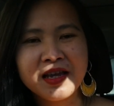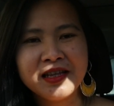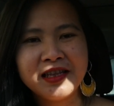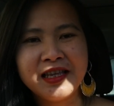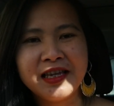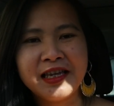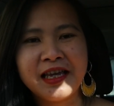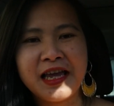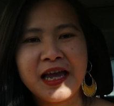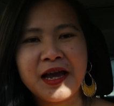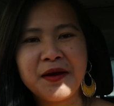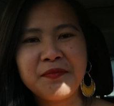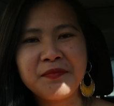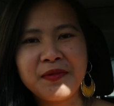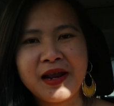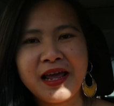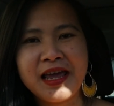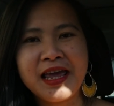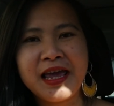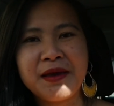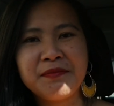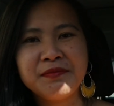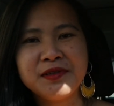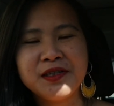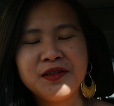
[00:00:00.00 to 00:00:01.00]
Thì ngày hôm
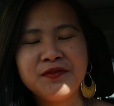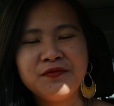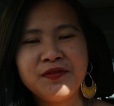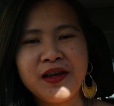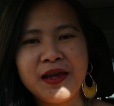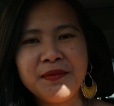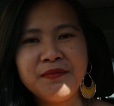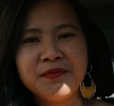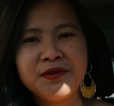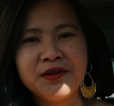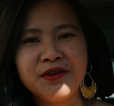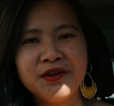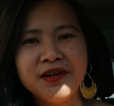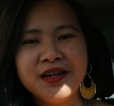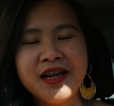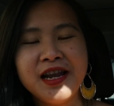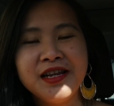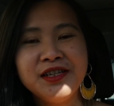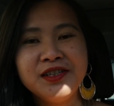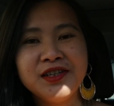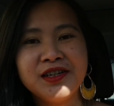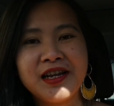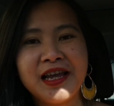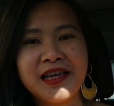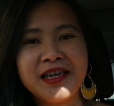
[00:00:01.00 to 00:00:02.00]
nay em xin phép gửi
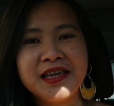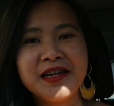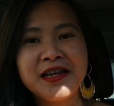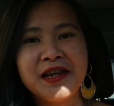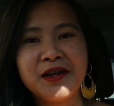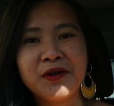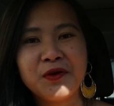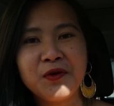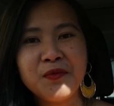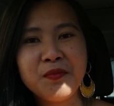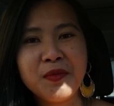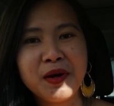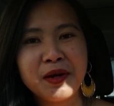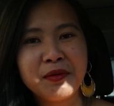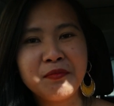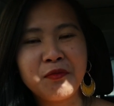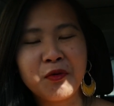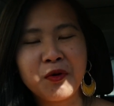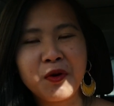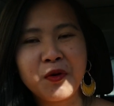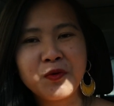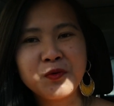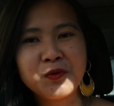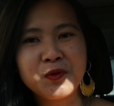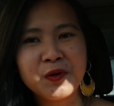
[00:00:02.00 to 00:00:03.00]
đến cho đại gia đình của mình một
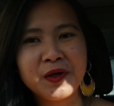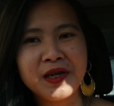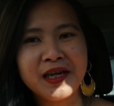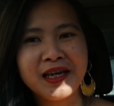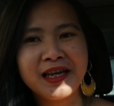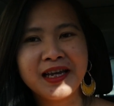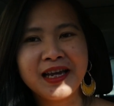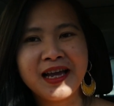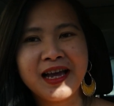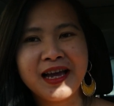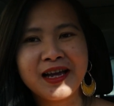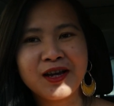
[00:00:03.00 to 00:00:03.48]
câu chuyện